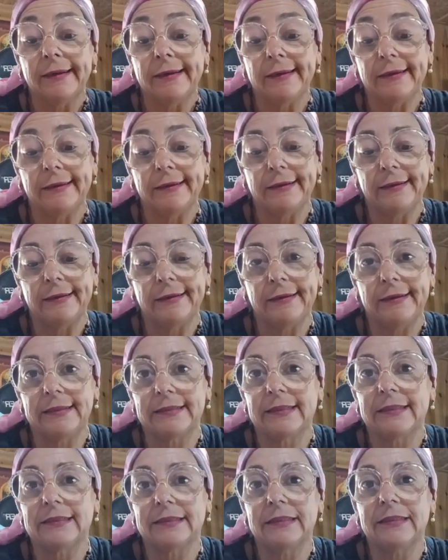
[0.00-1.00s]
Eh,
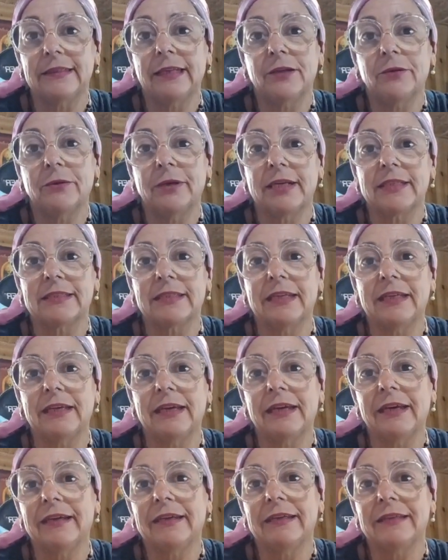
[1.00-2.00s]
necesitan una
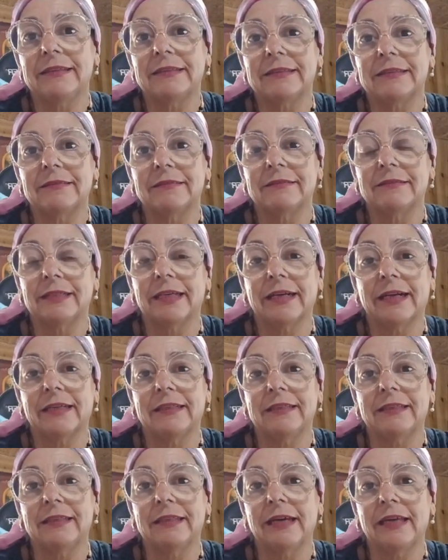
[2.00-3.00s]
serie X de
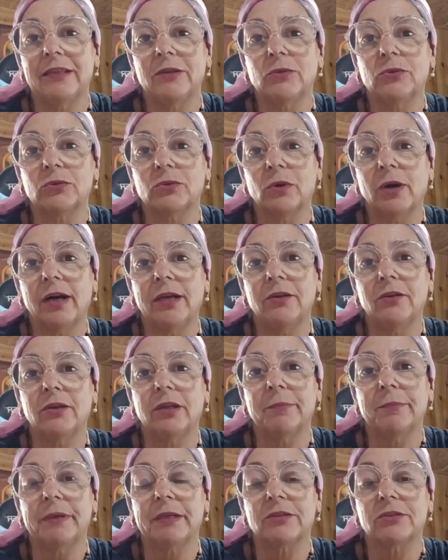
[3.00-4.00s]
cantidad de usuarios,
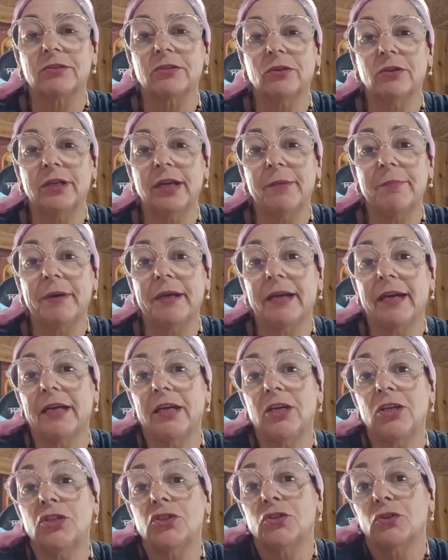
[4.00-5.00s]
de persona, para
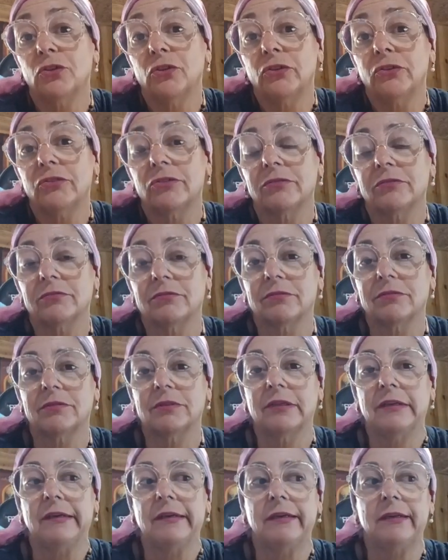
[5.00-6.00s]
ellos
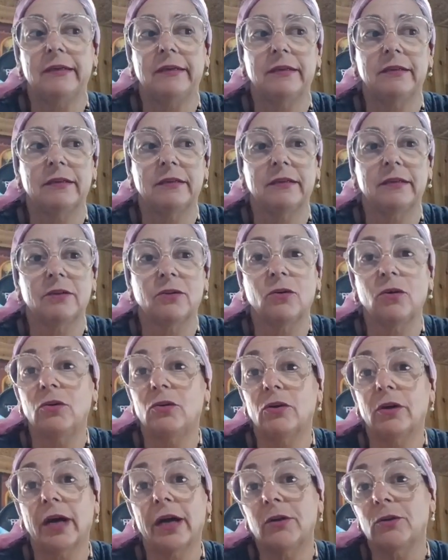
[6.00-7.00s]
eh,
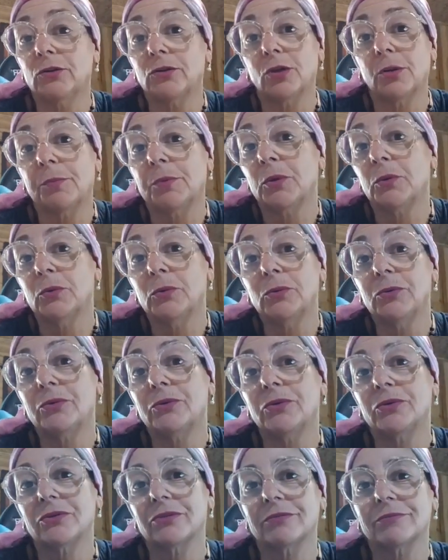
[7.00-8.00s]
colocar otros
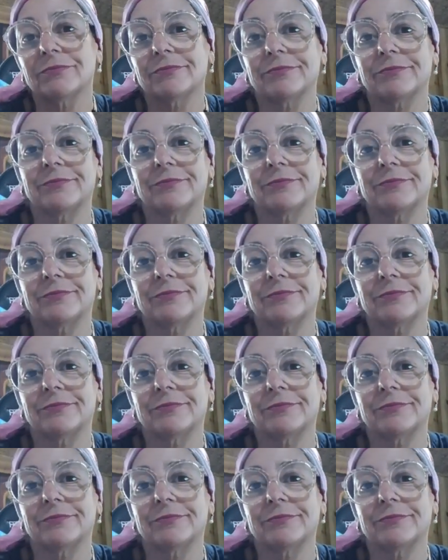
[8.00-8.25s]
productos.